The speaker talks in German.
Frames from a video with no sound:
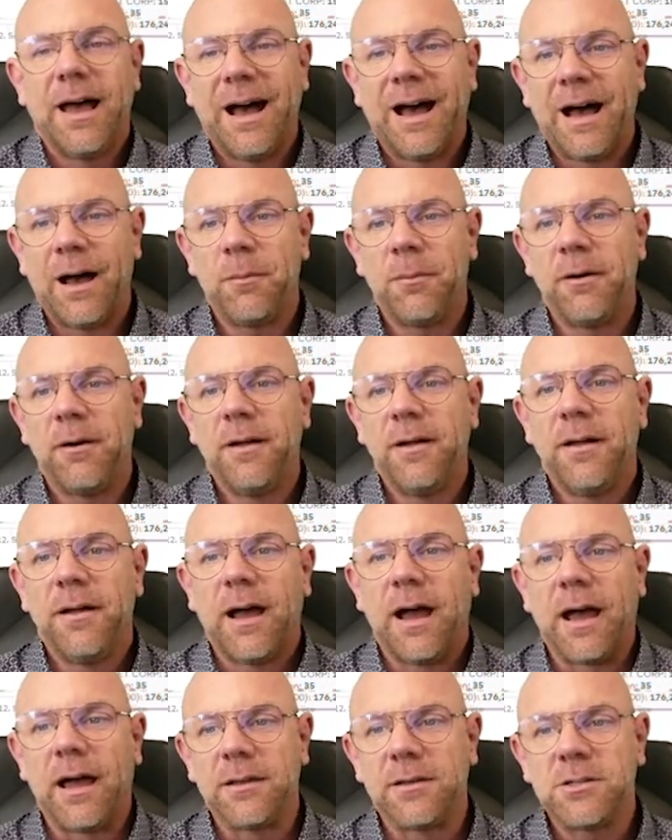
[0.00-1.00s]
Aber
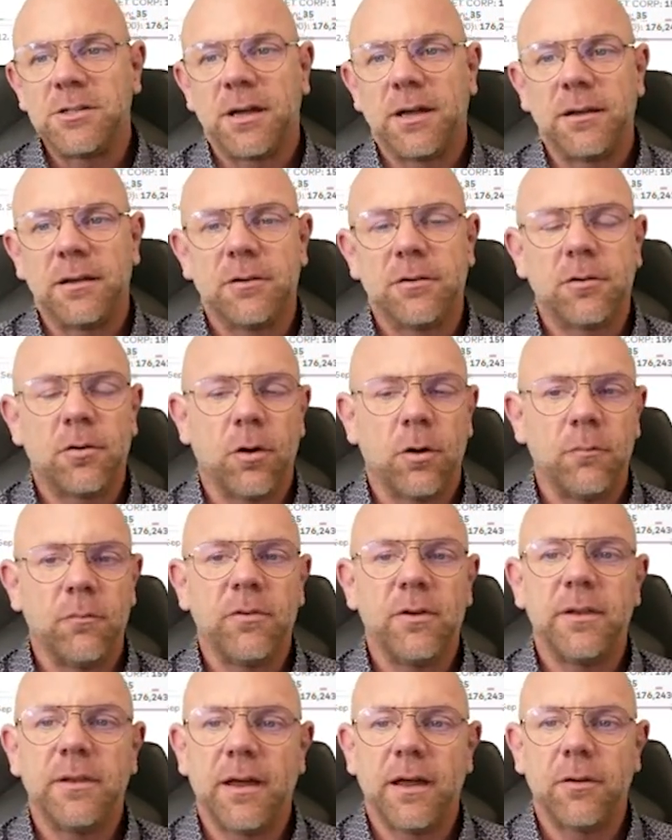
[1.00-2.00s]
anscheinend kommen
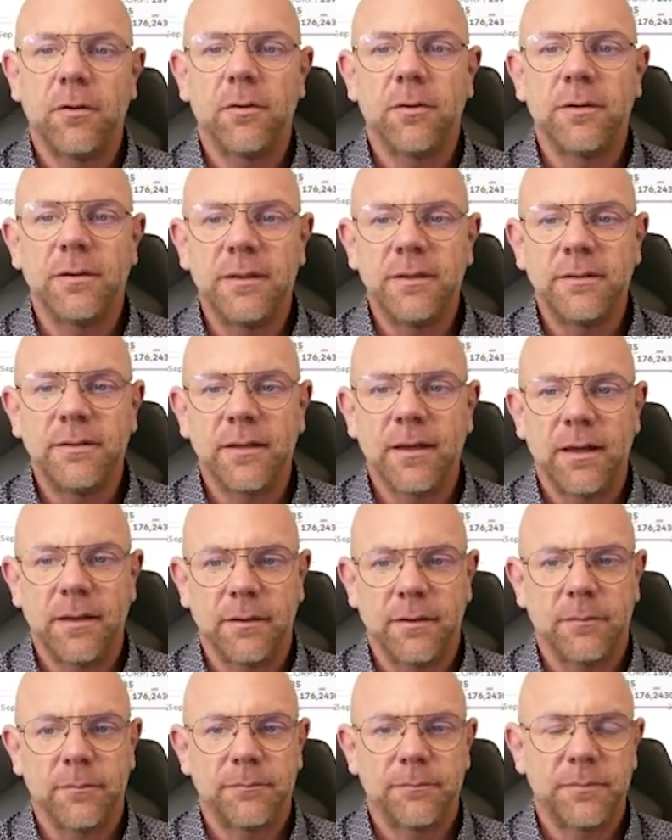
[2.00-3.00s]
wir da noch nicht dran.
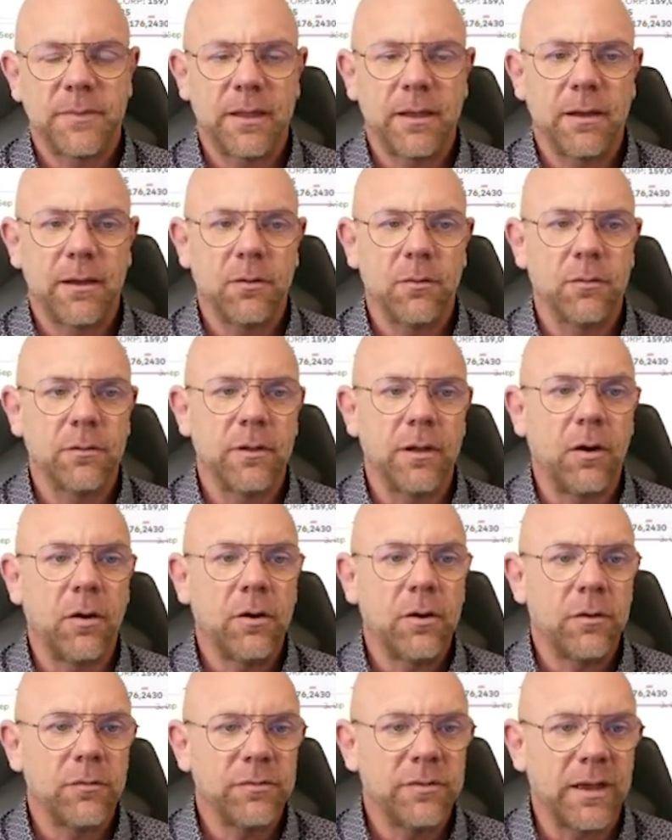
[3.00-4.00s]
Ja, und
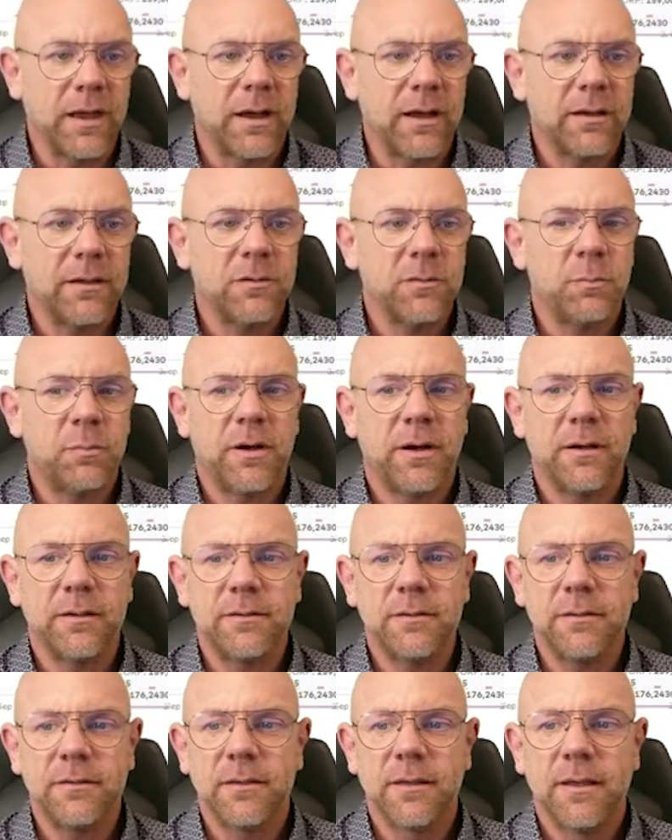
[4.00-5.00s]
auch auf
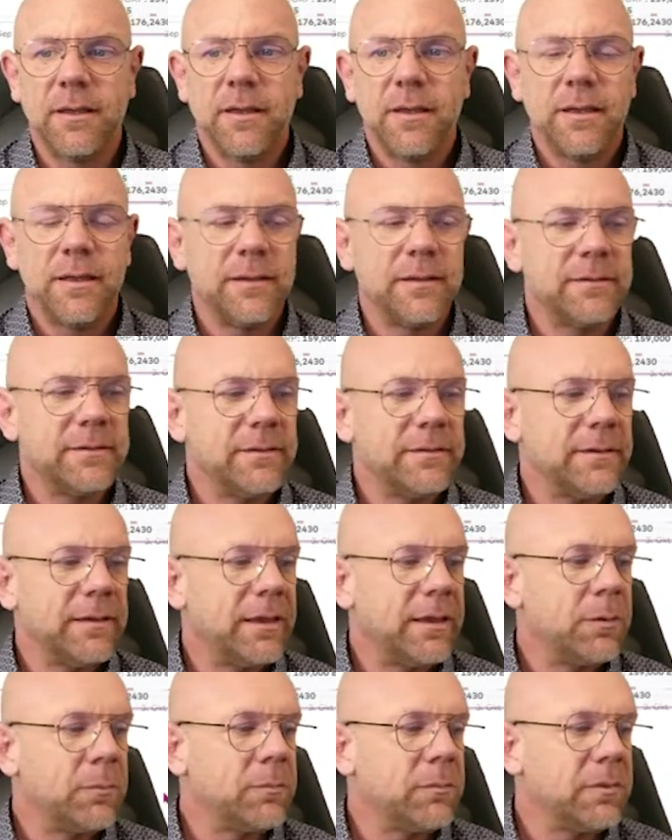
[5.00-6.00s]
Jahresbasis ist es
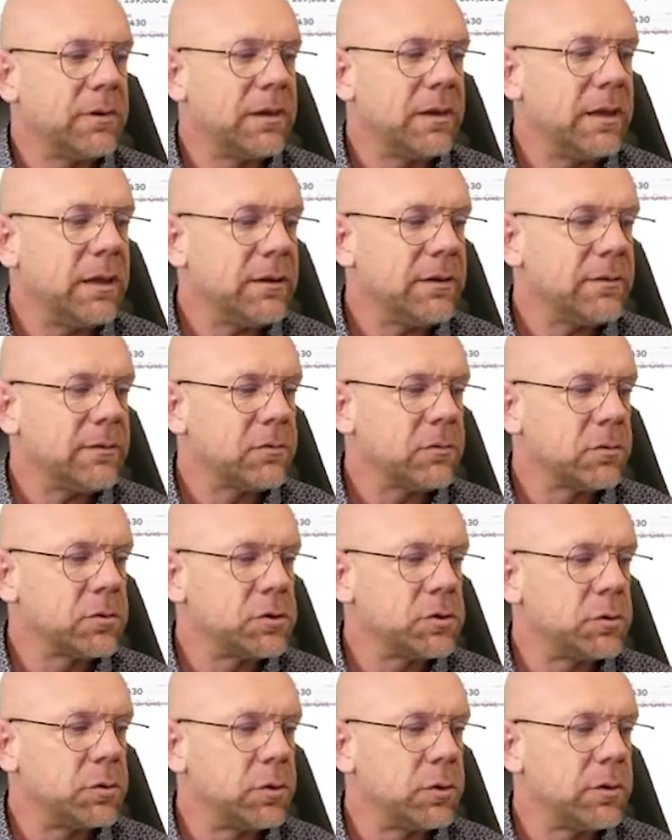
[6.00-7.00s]
eben nicht so
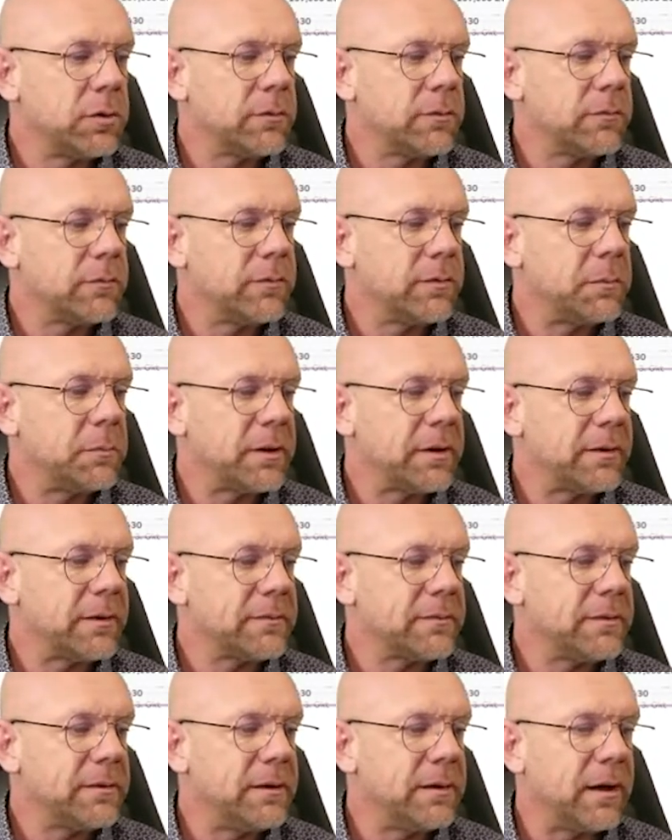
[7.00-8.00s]
schön, wie man
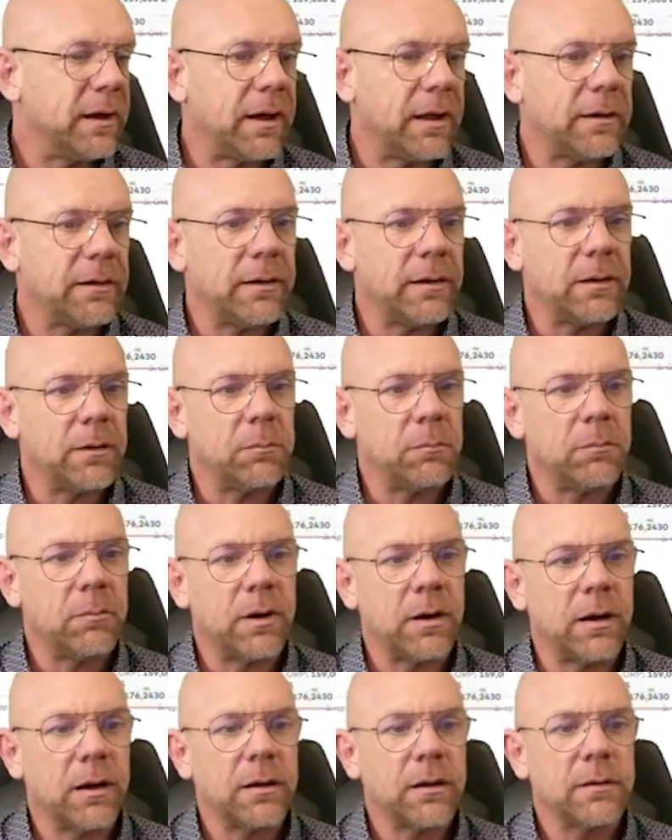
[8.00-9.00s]
das hier annehmen
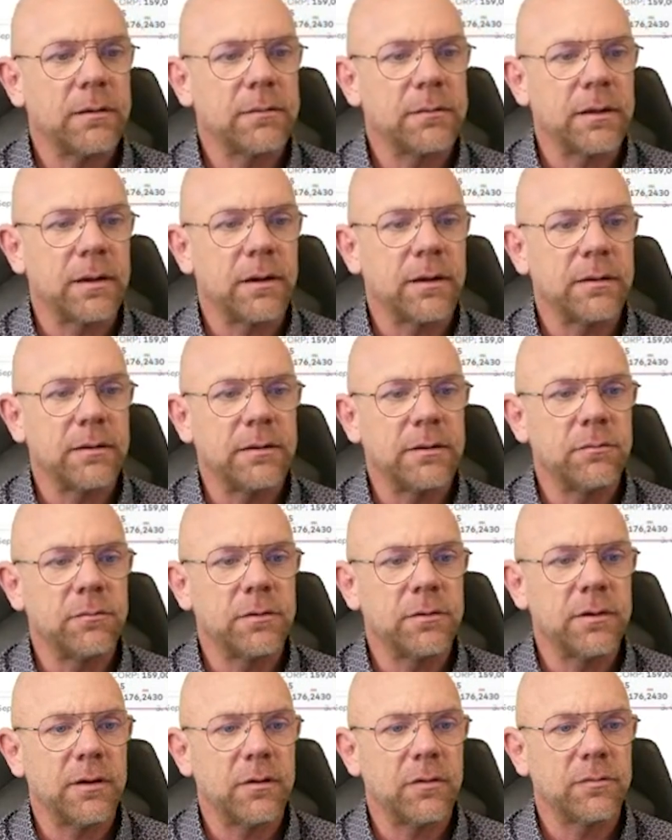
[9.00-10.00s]
mag. Ja, hier
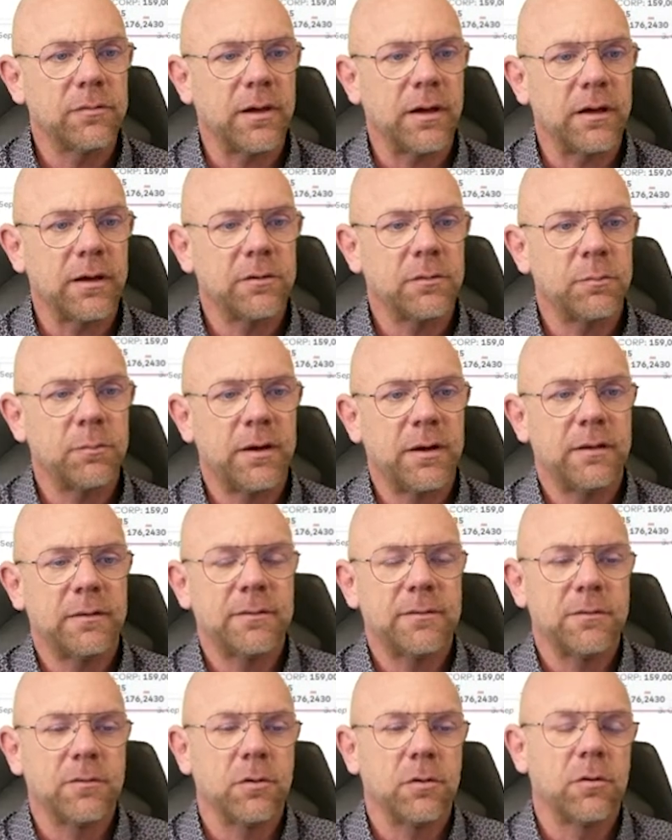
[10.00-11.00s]
wird ja auf
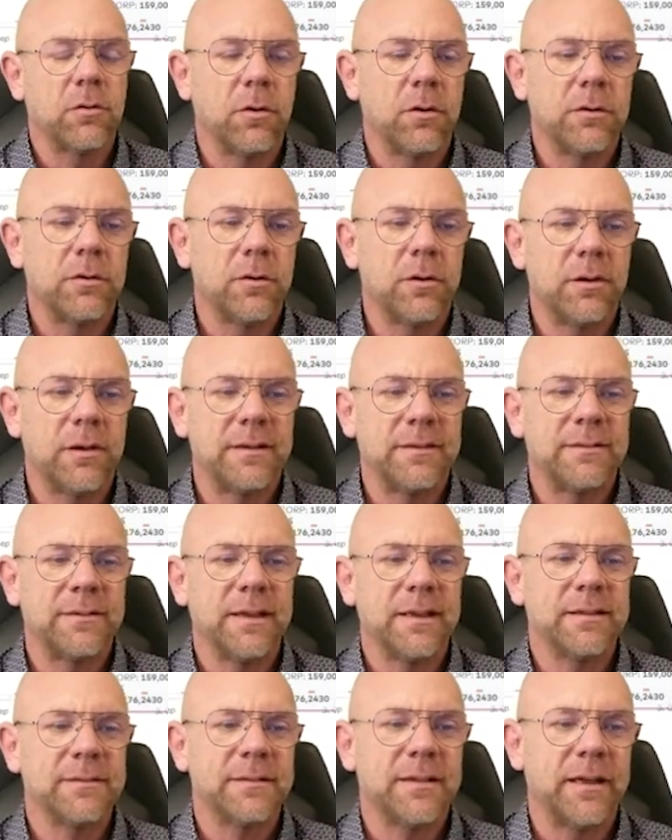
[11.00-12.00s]
Jahresbasis noch 9,06
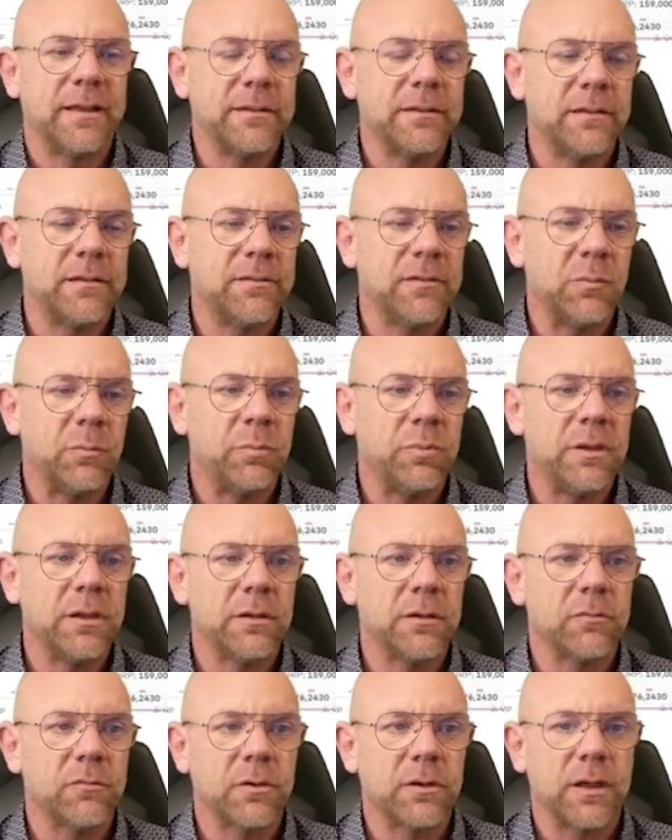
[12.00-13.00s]
Dollar
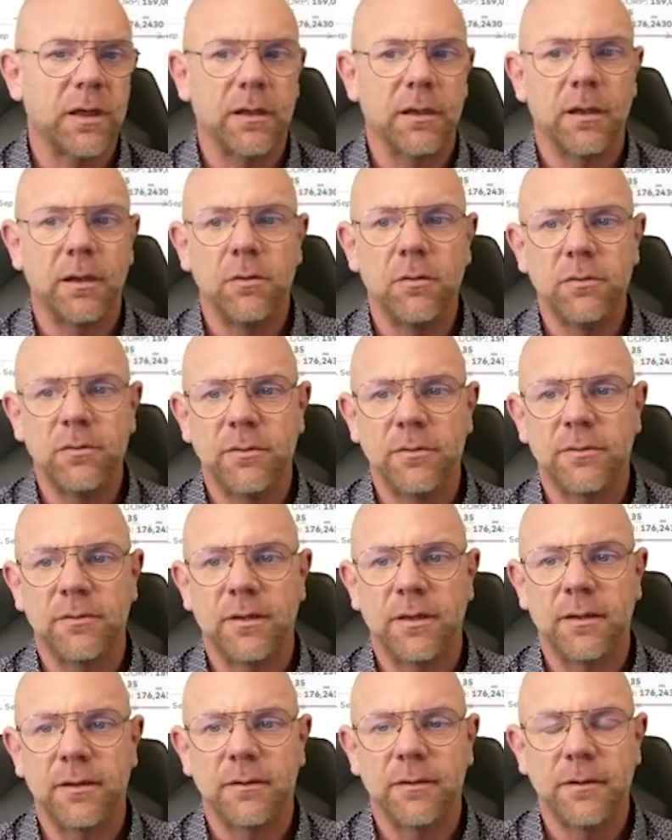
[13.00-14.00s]
antizipiert von der
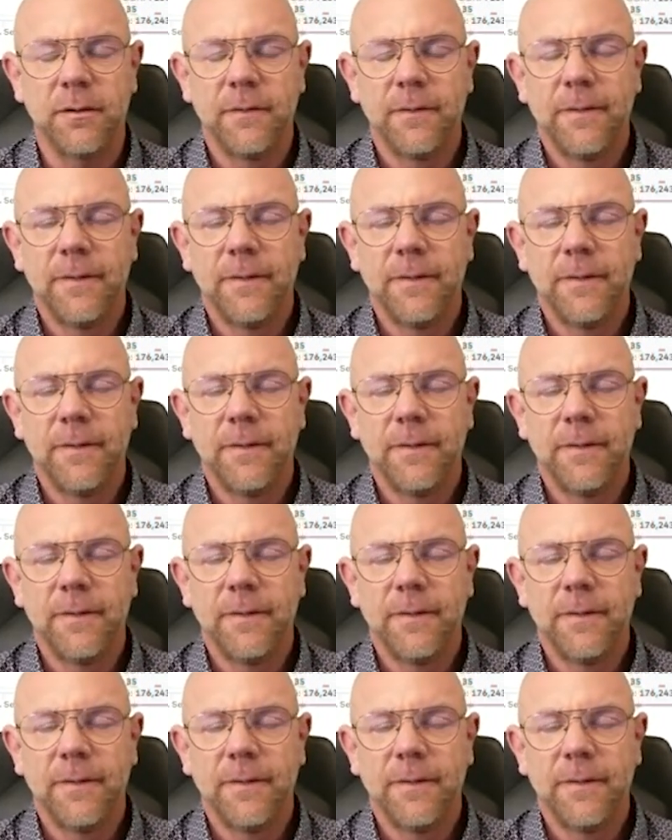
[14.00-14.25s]
Analystenseite.